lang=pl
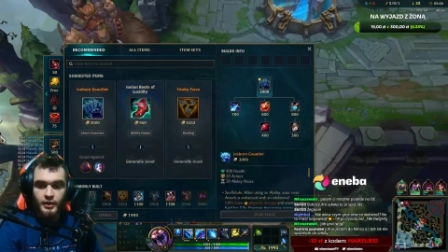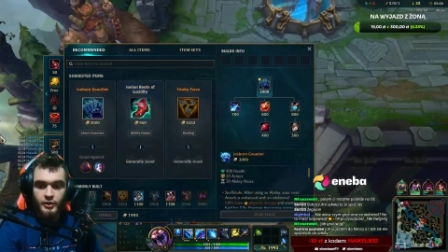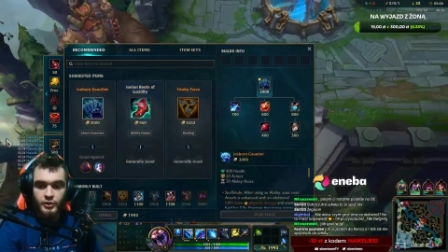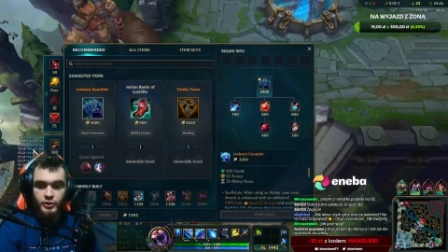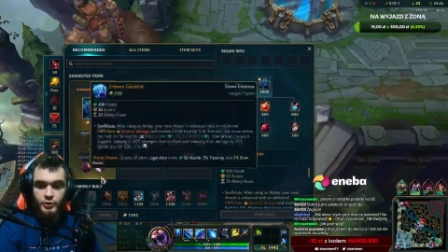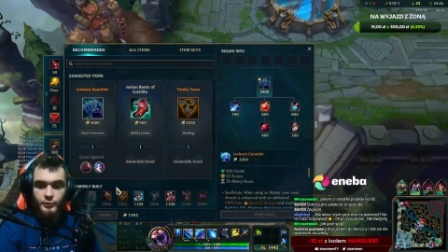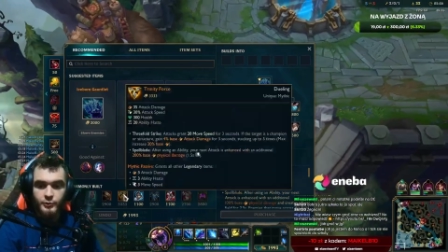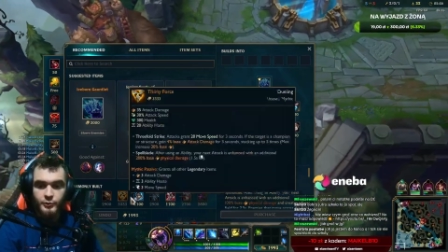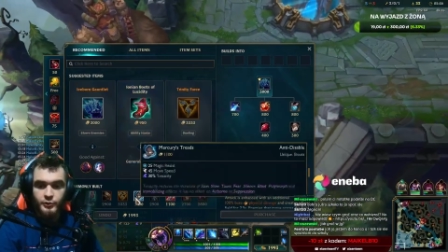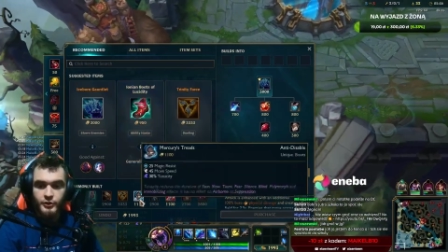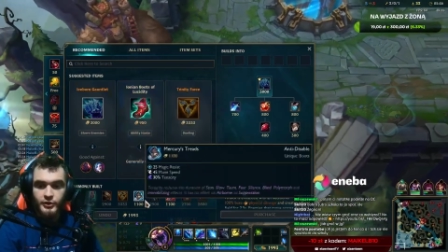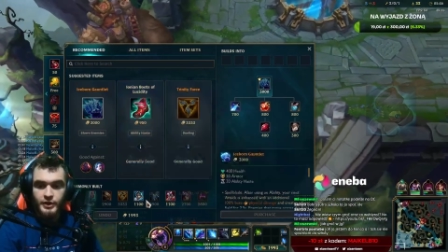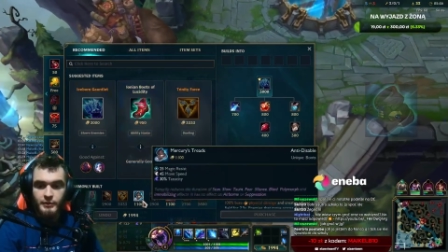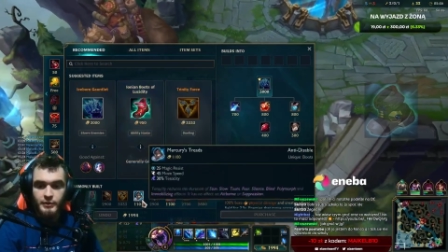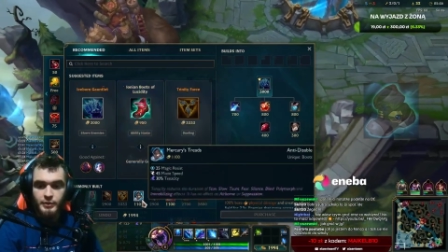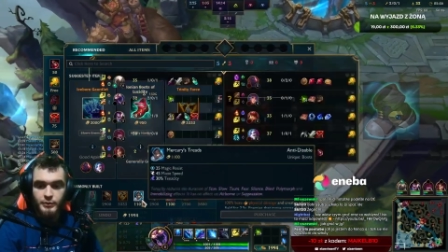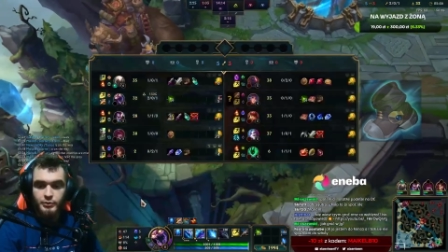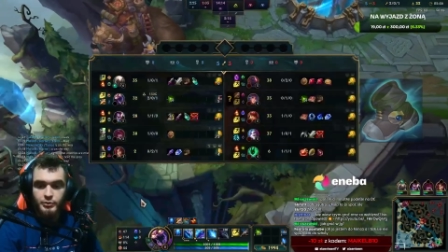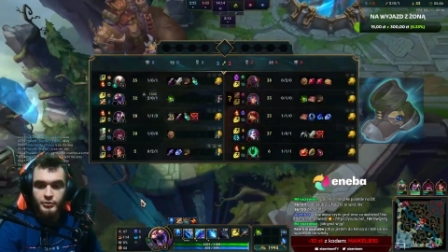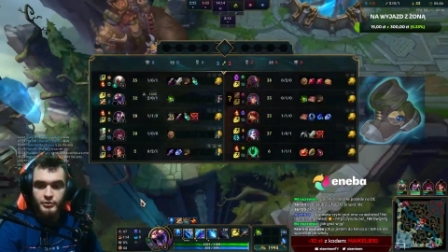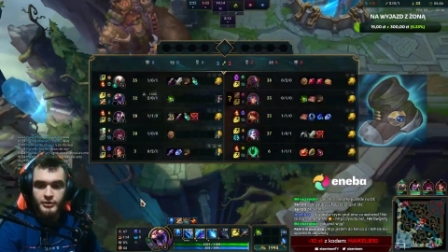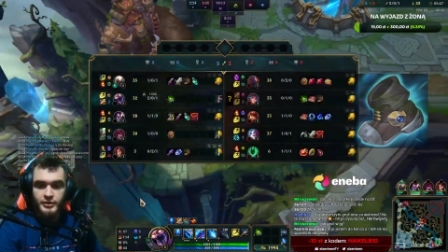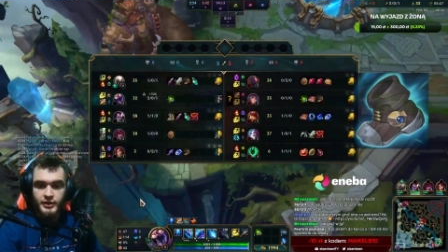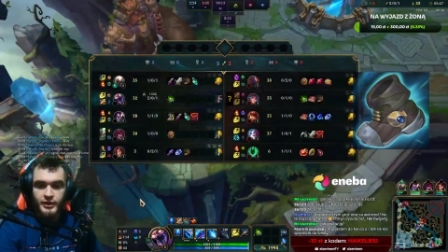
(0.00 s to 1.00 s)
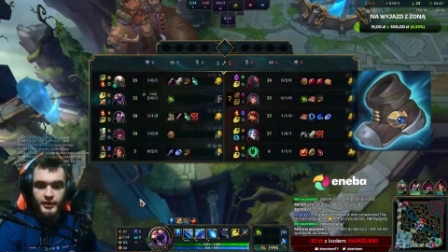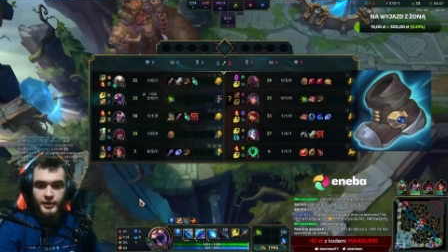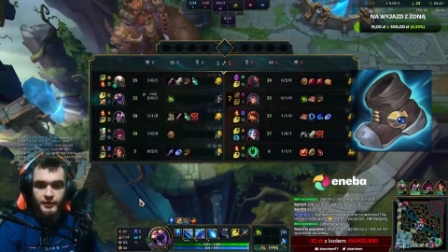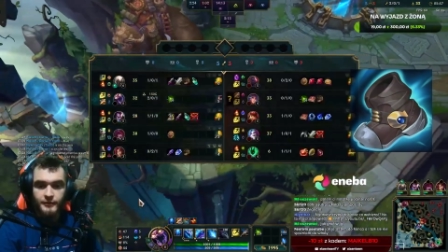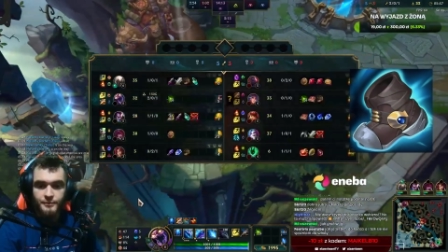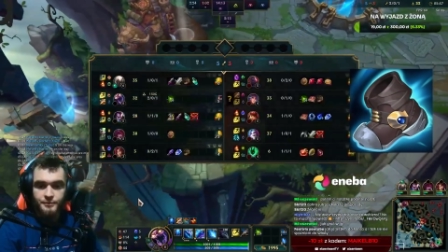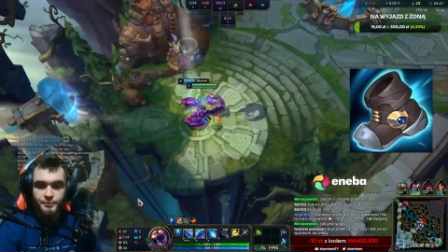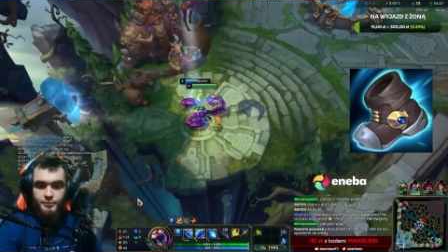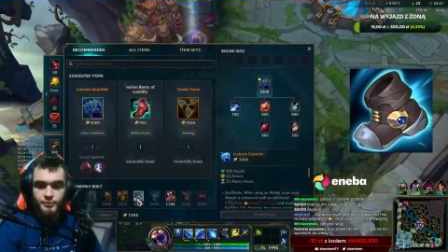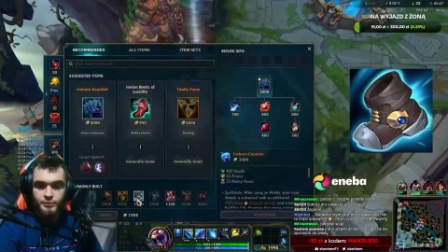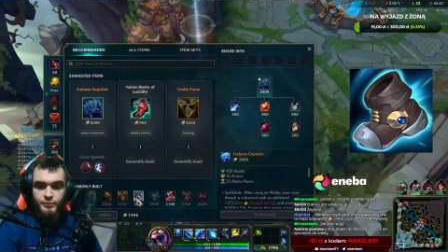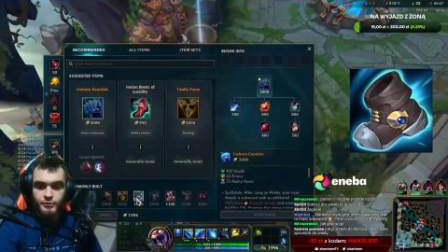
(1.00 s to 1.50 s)
Kupujemy budka.
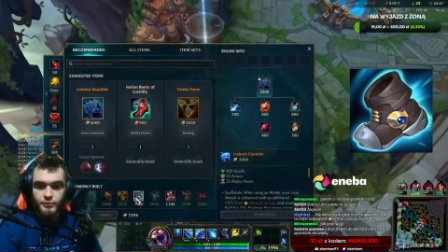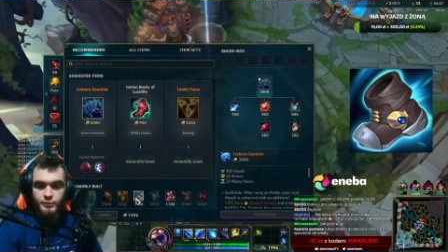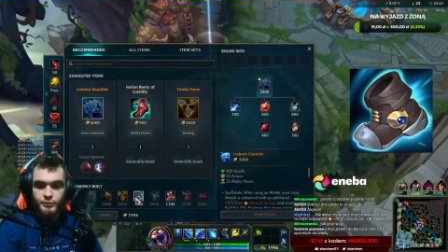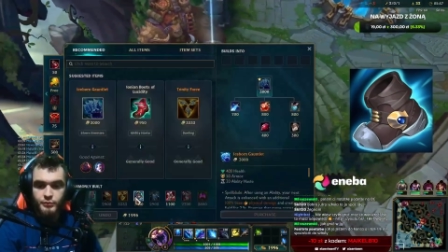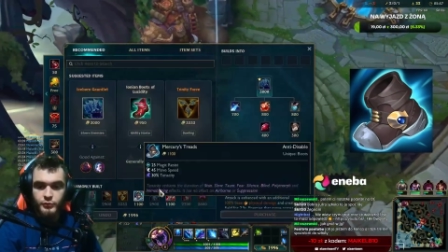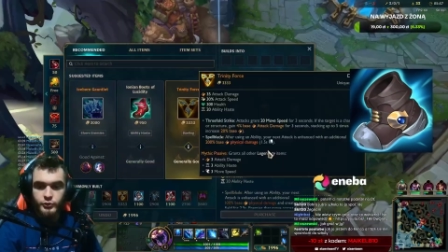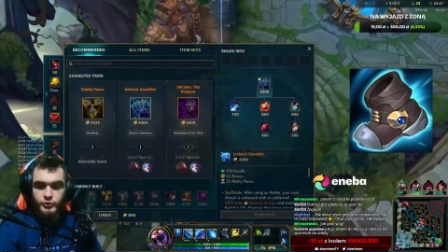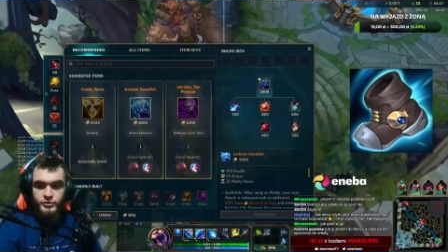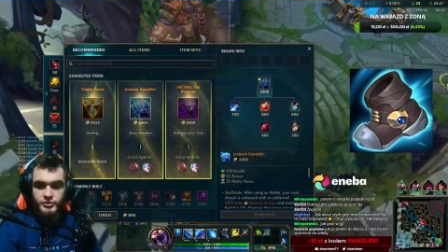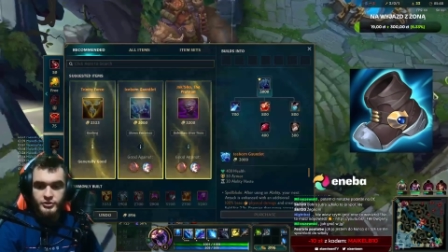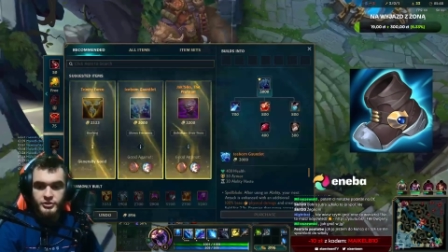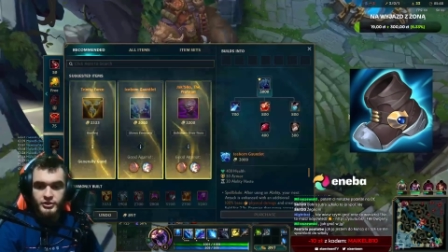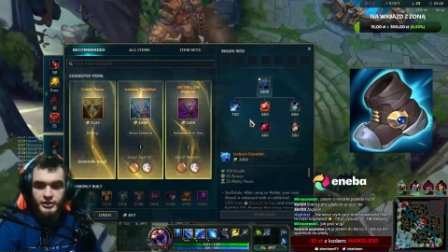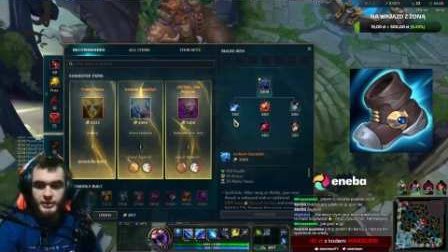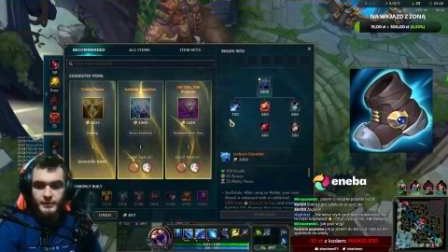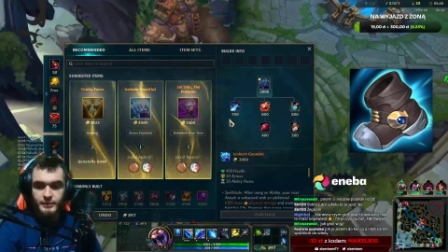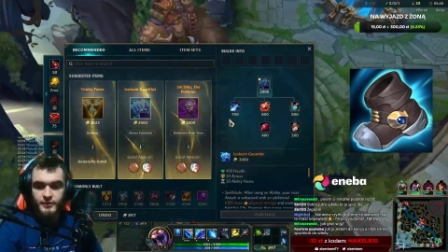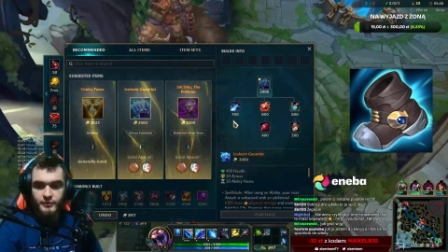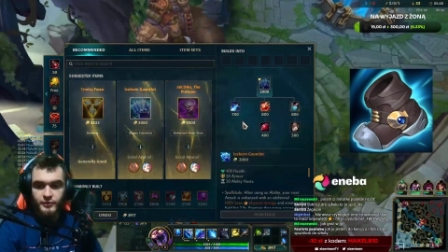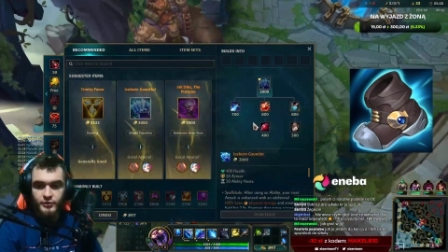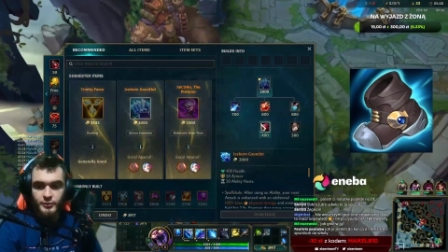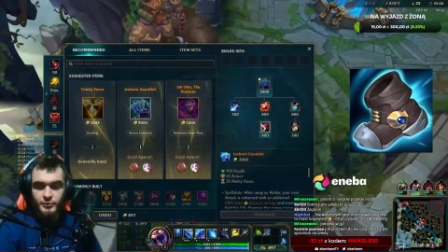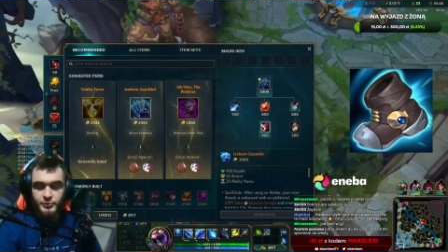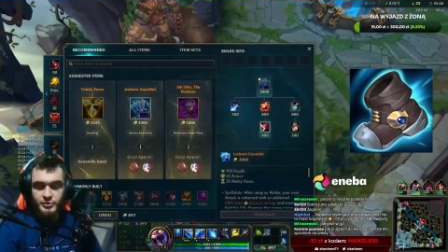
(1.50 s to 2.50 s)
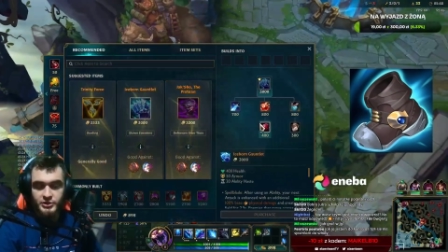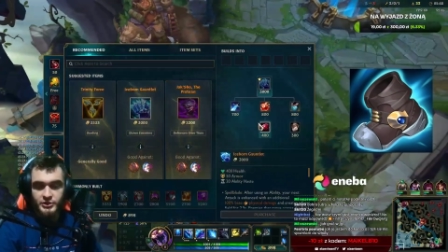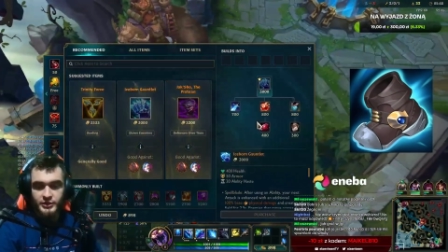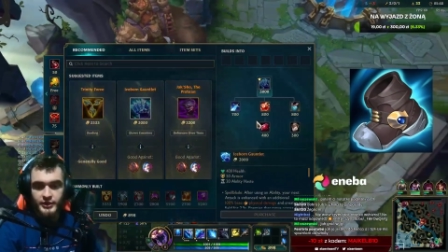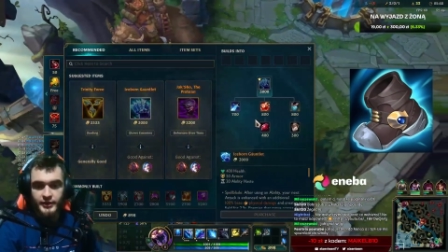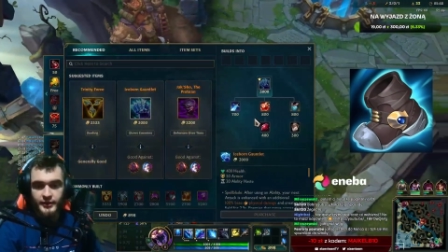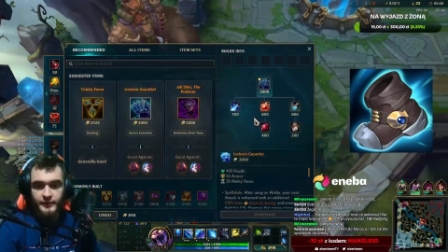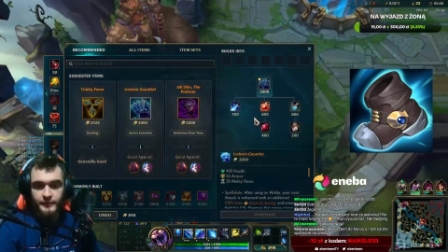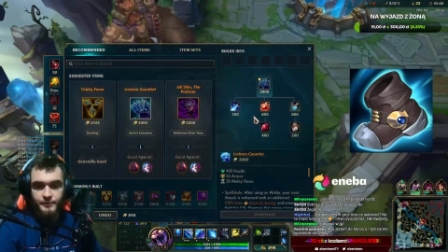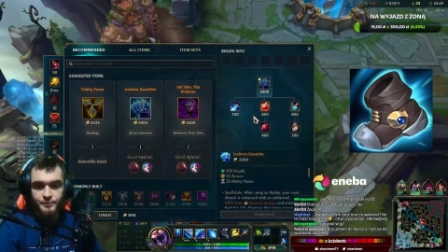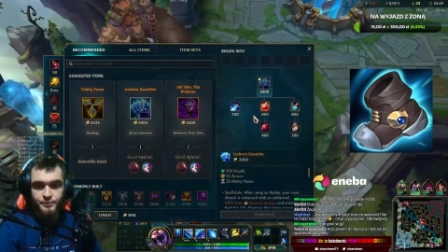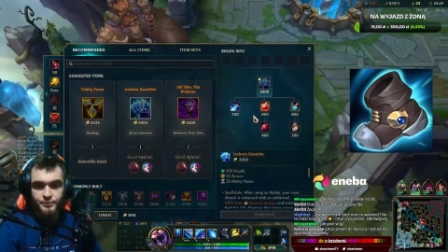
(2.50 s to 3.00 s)
But się na pewno
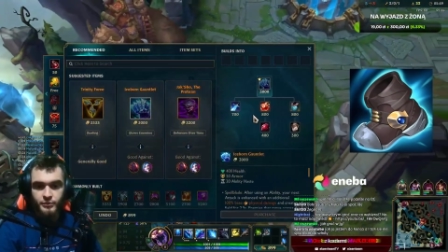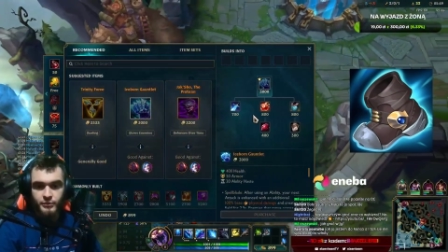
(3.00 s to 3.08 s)
przyda.